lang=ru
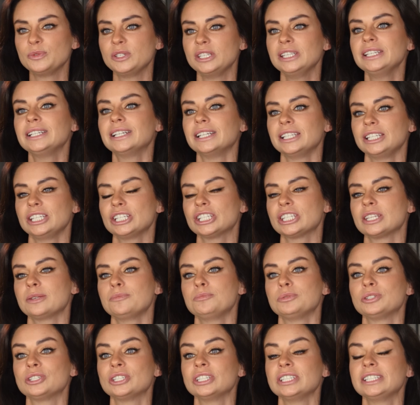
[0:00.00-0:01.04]
И, конечно,
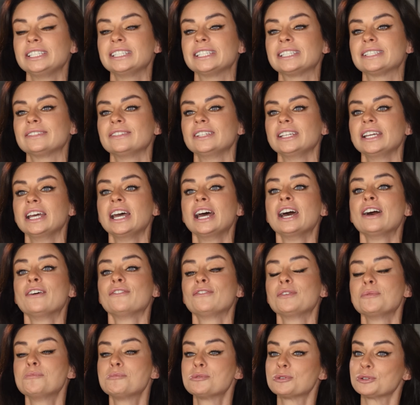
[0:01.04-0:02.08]
пишите свои
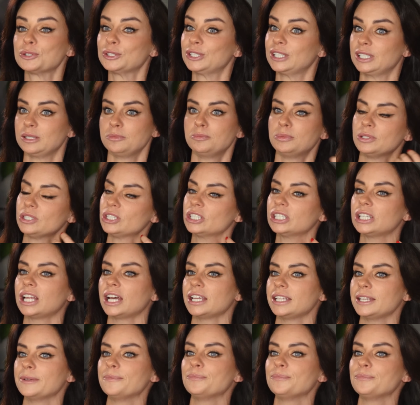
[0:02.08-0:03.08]
вопросы и пожелания.